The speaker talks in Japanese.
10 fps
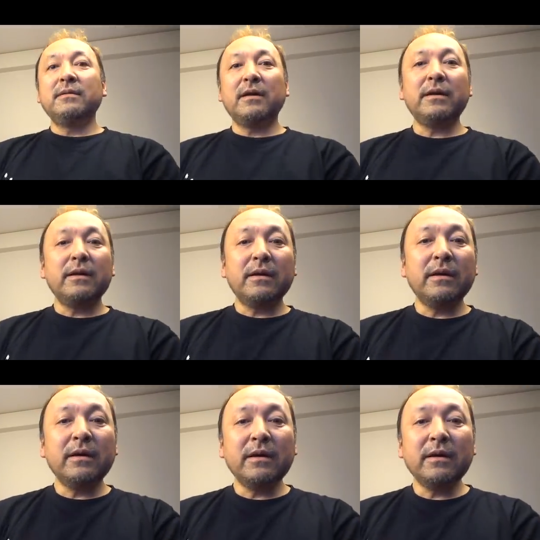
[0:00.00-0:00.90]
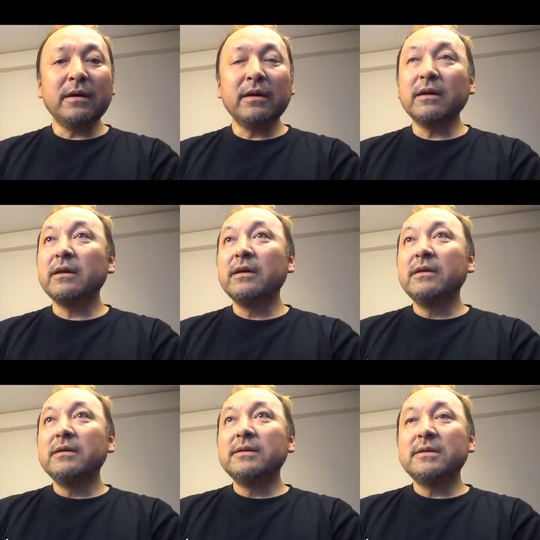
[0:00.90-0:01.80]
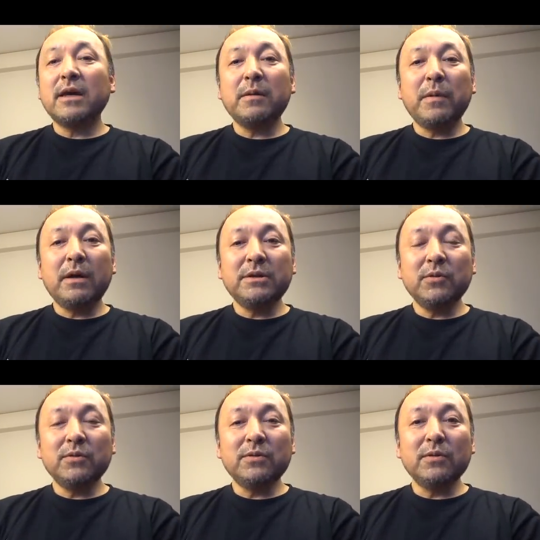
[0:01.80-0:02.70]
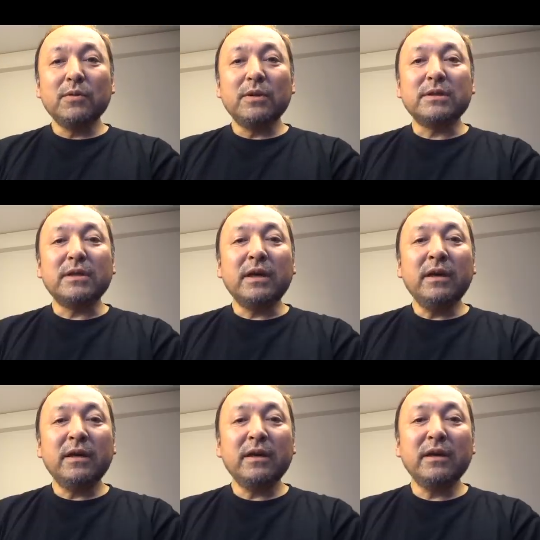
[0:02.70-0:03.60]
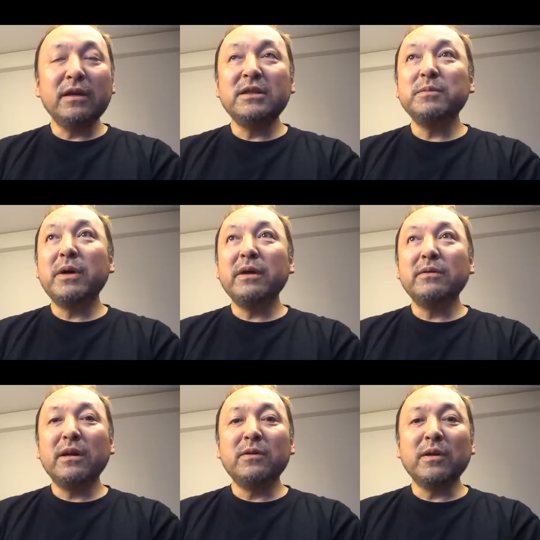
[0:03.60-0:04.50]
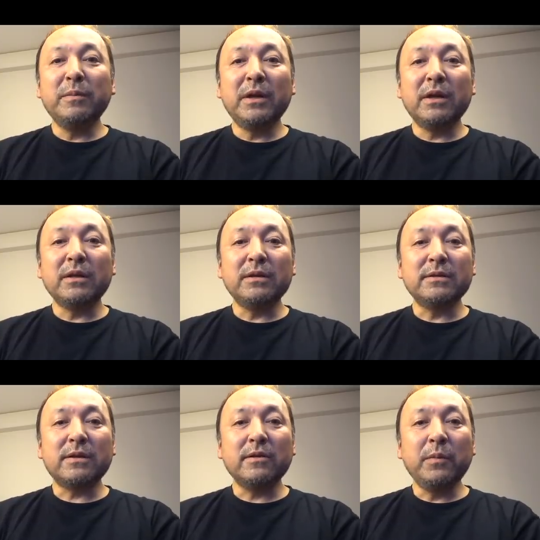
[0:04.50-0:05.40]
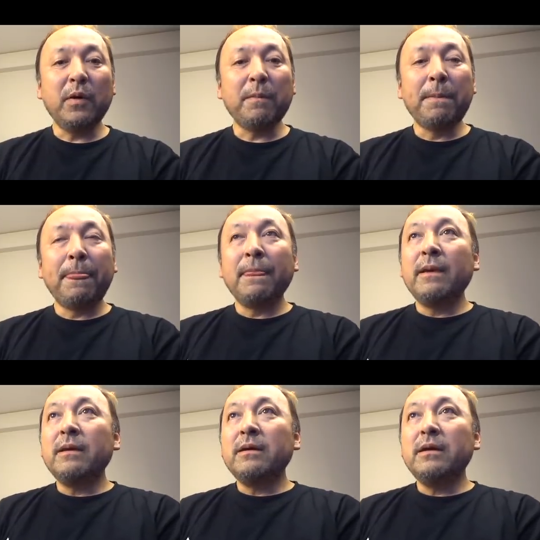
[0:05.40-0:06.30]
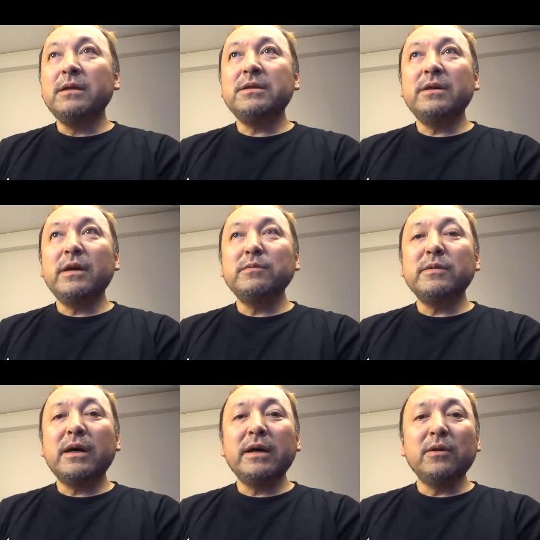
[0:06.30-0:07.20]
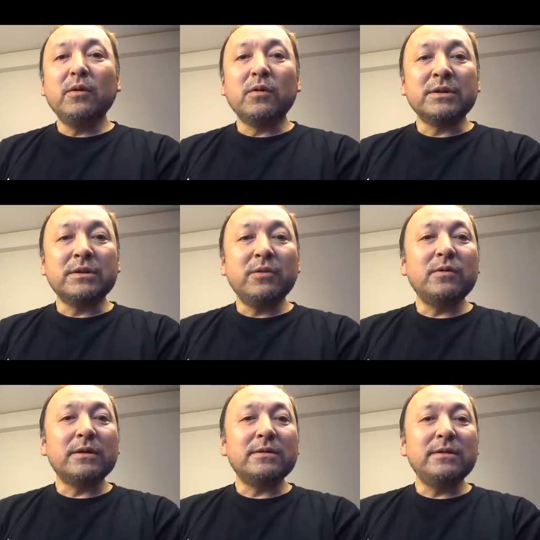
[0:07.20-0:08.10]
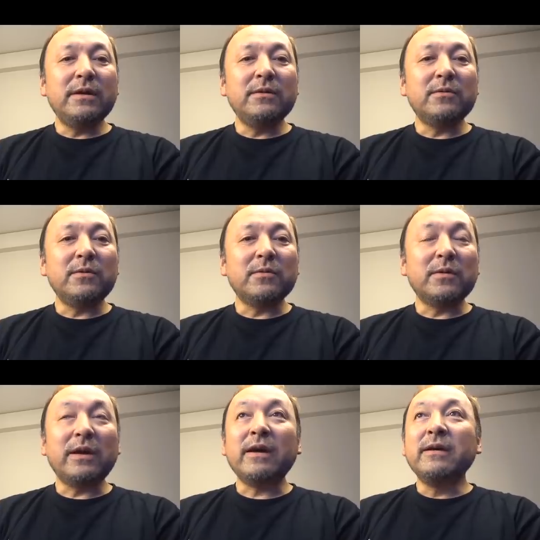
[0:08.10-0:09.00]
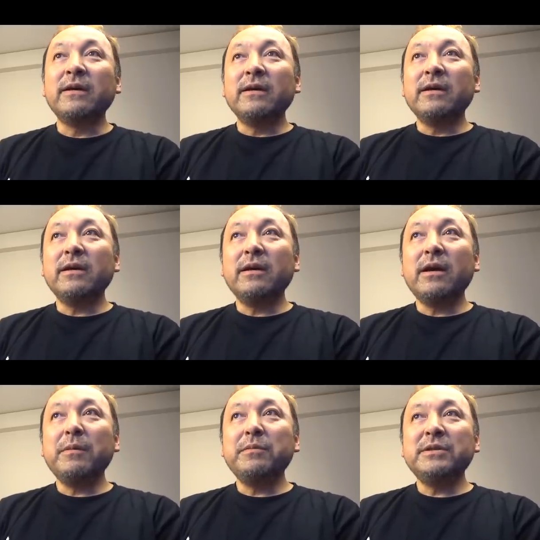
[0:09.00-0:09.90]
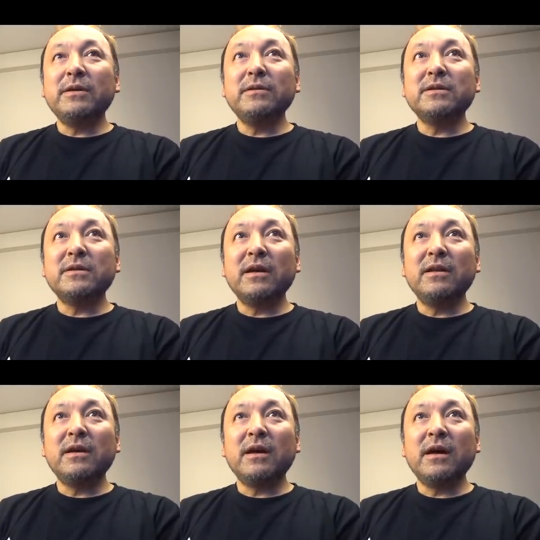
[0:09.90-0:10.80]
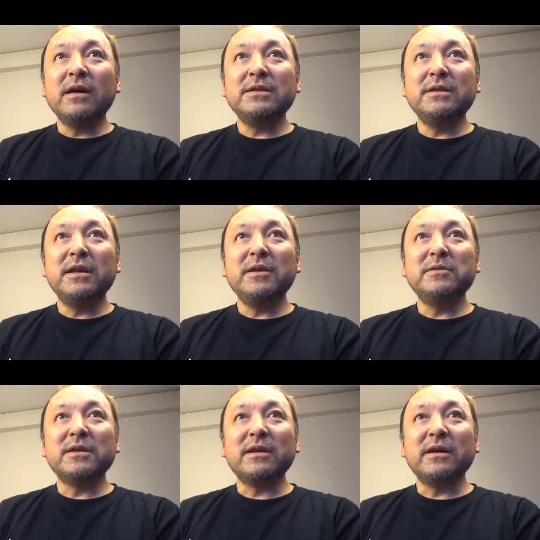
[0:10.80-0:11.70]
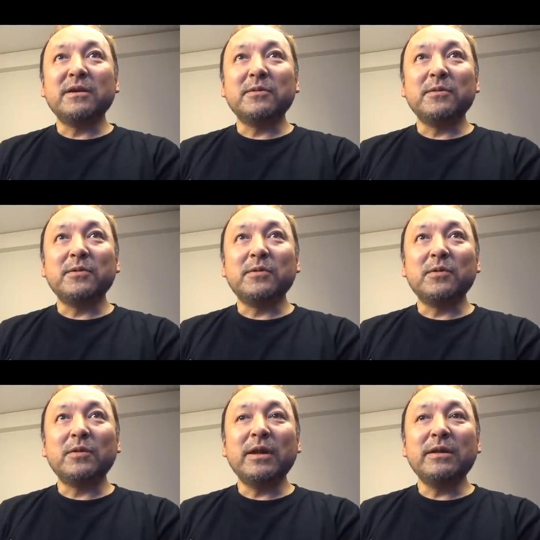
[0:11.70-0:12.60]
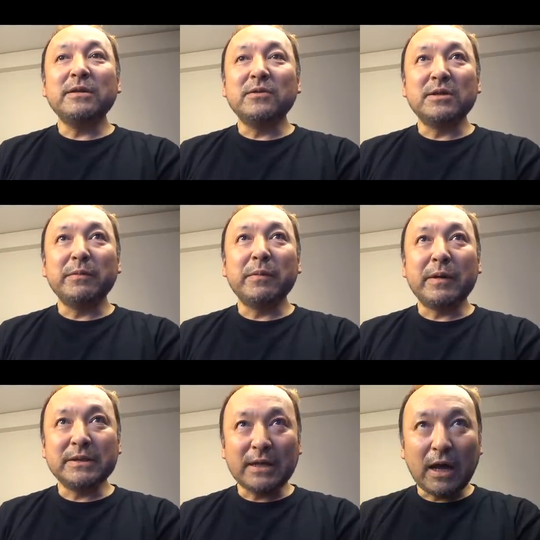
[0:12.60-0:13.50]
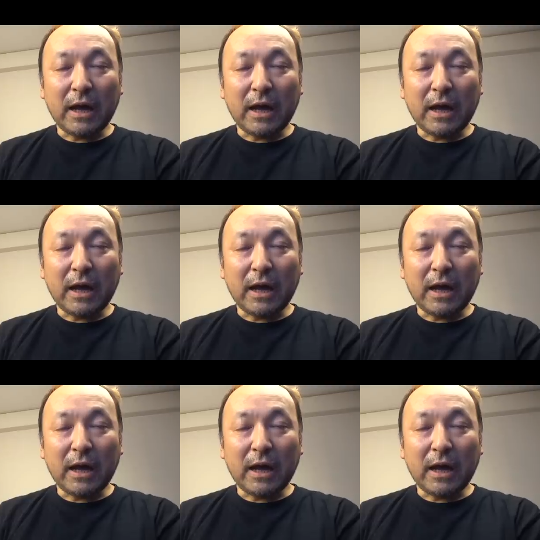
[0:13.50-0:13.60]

はい、えー、サイバーショットのですね、えー、1万円ぐらいのカメラなんですけども HDMI の出力がついているということで、えー、ライブシェルにつないだら配信できるんじゃないかということでテストしてみました